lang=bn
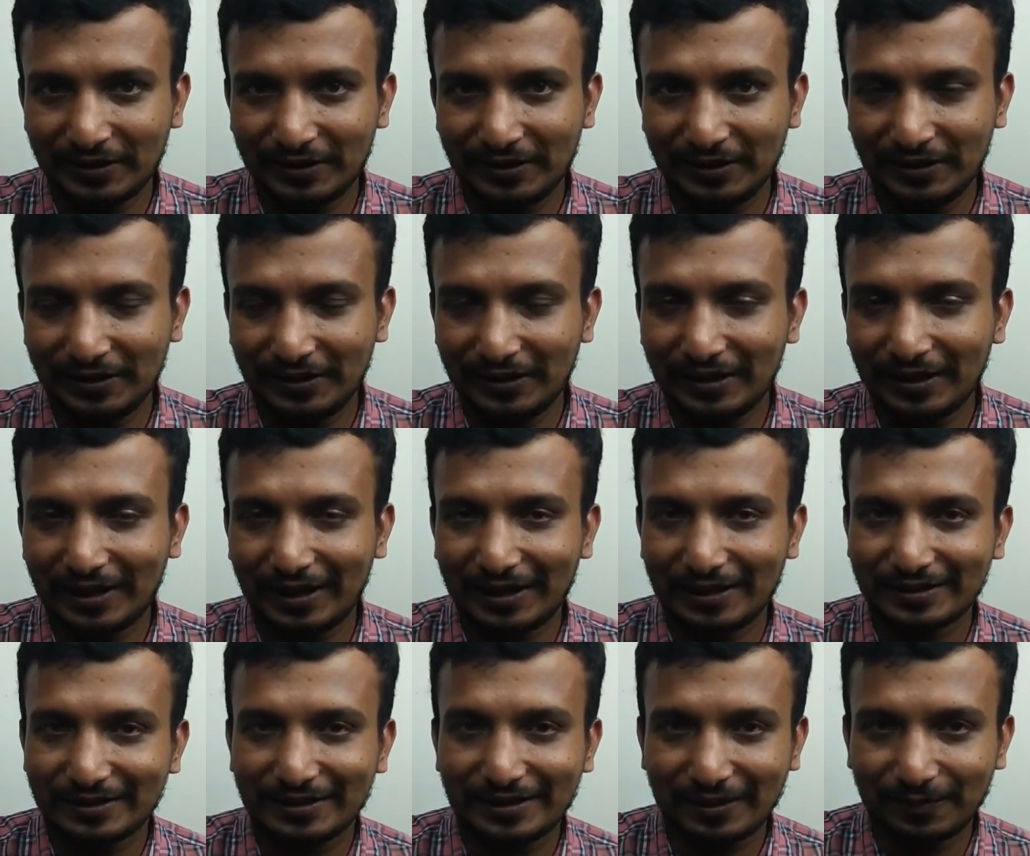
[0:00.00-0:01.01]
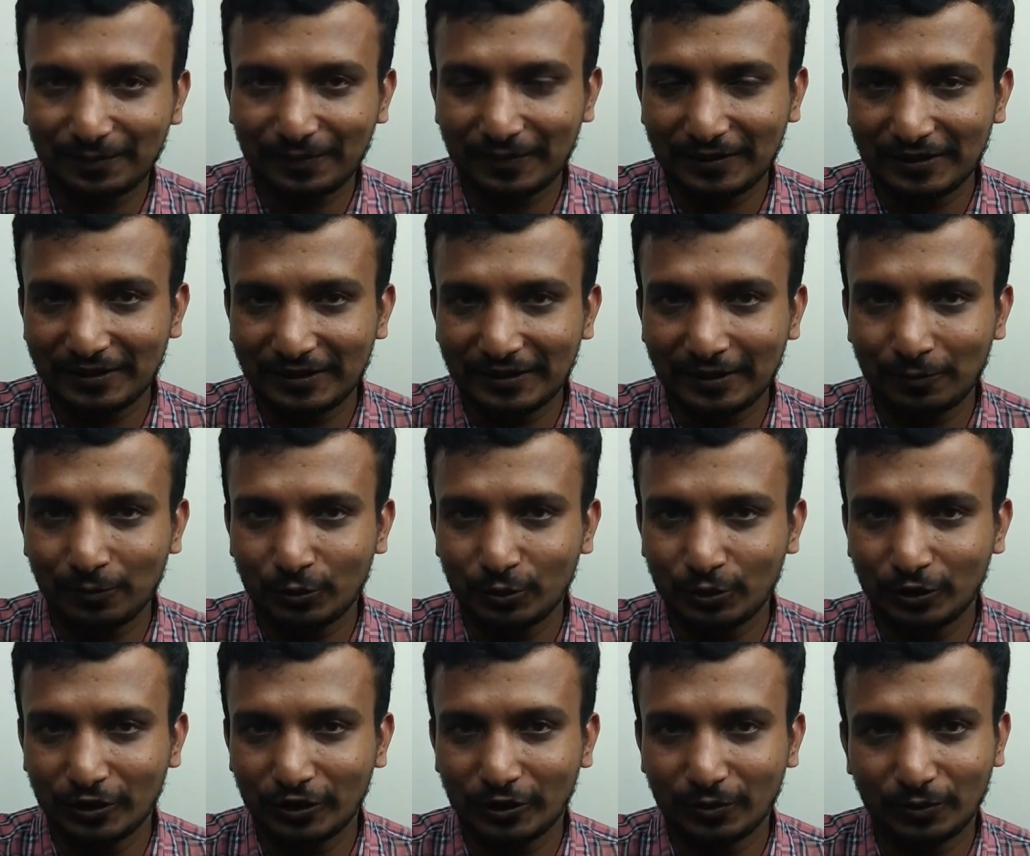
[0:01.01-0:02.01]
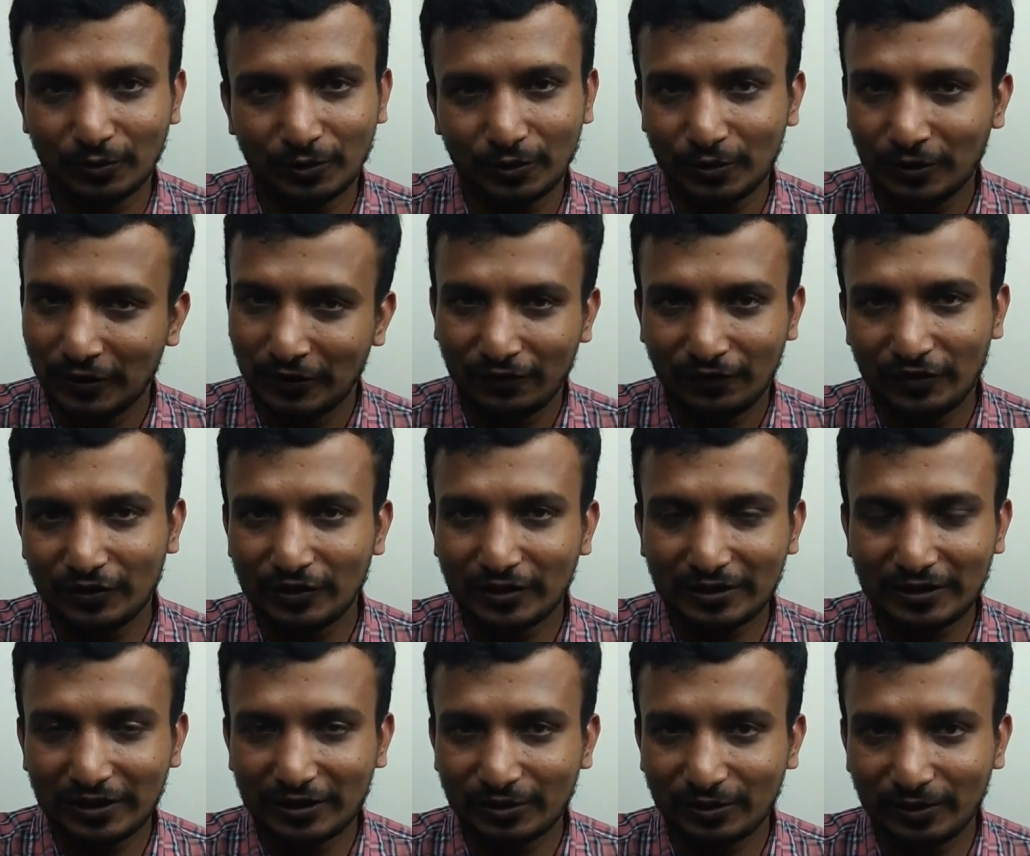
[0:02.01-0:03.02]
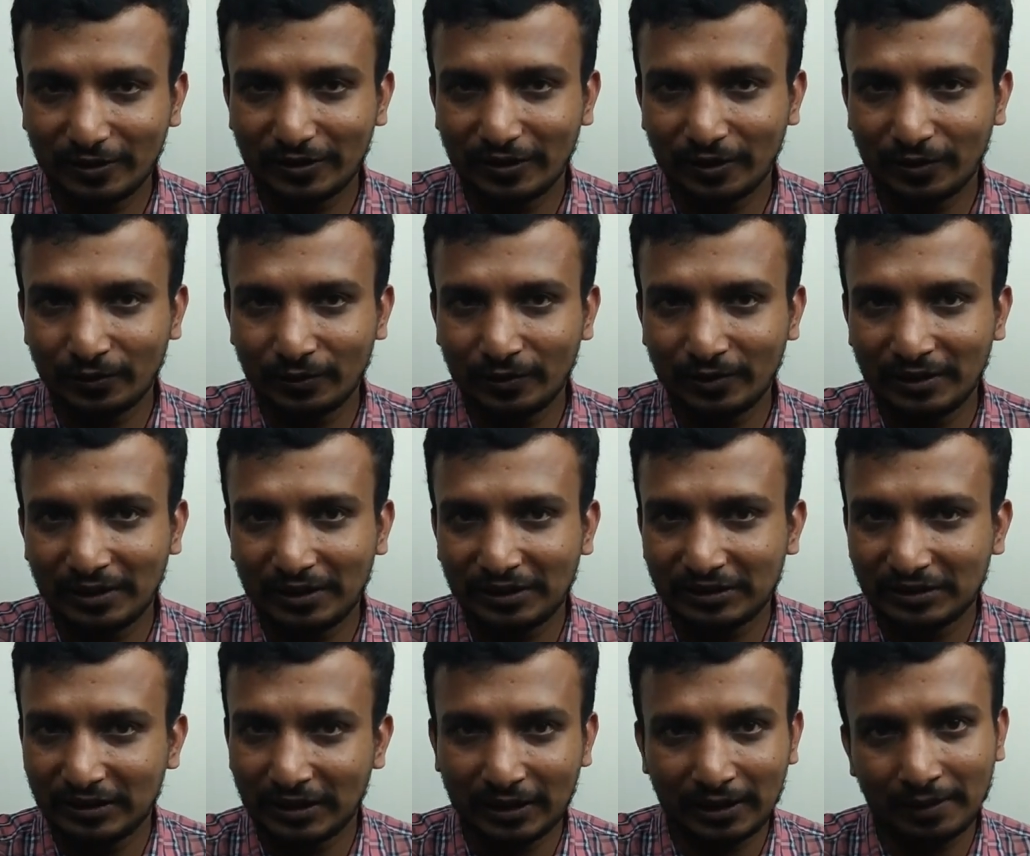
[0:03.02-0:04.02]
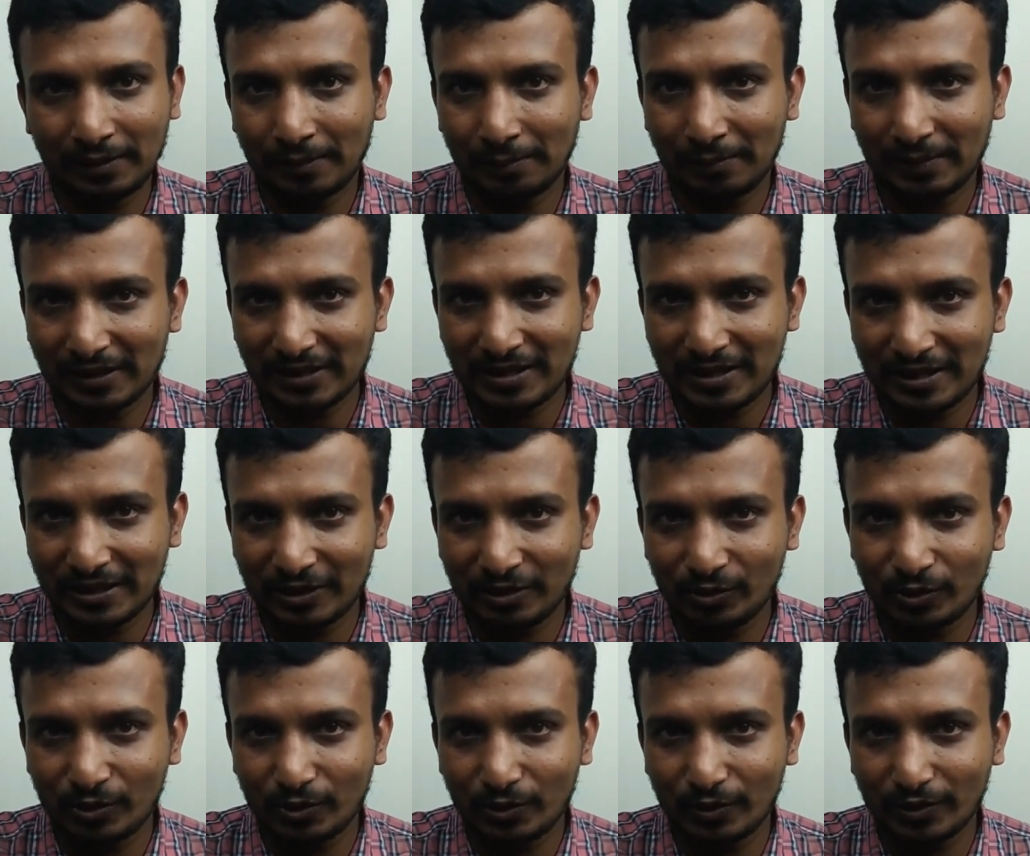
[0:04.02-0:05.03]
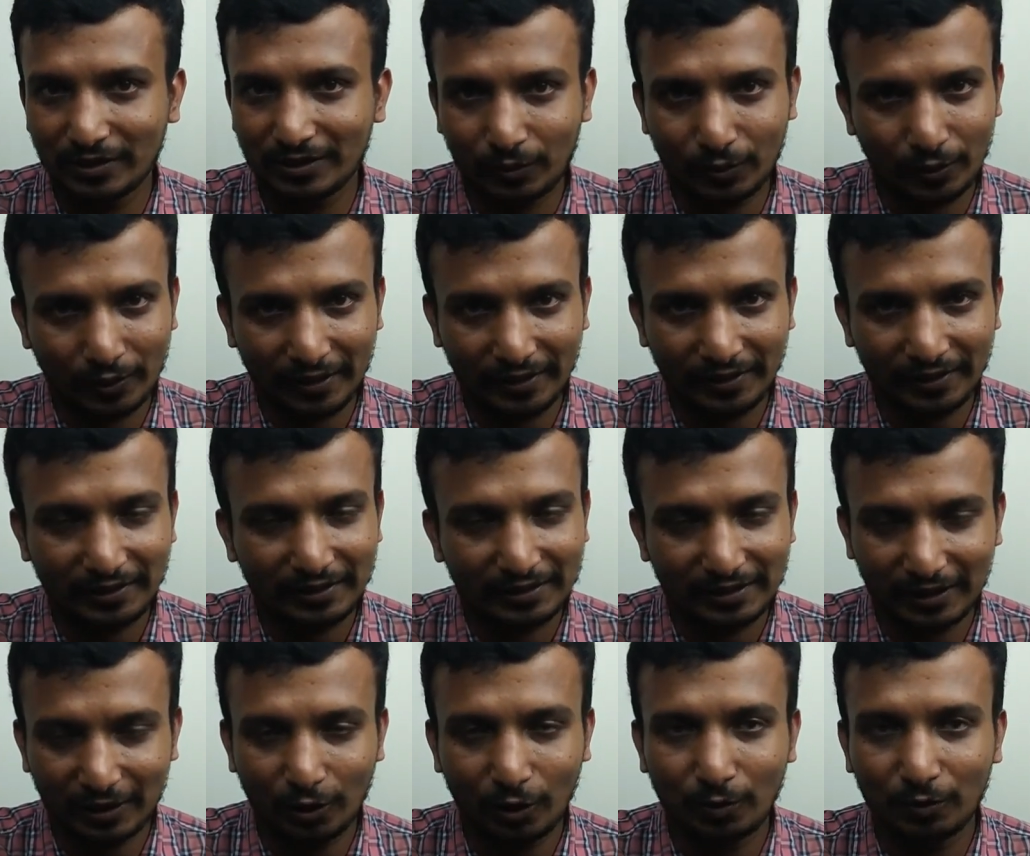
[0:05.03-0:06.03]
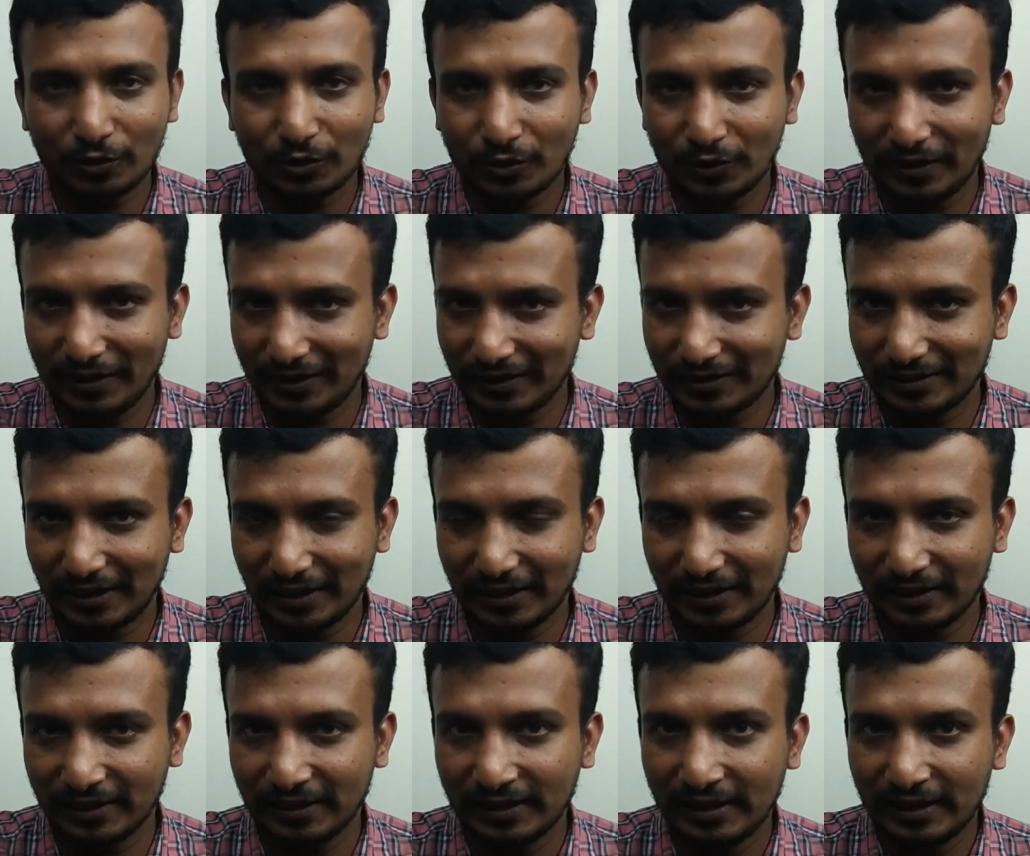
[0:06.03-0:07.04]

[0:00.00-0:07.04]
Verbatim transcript: কি আজকে আপনাদেরকে বুঝিয়ে দেব ফিচারটি আসলে দারুণ যারা মেসেঞ্জার ইউজ করে করেন তারা অবশ্যই এটা জানেন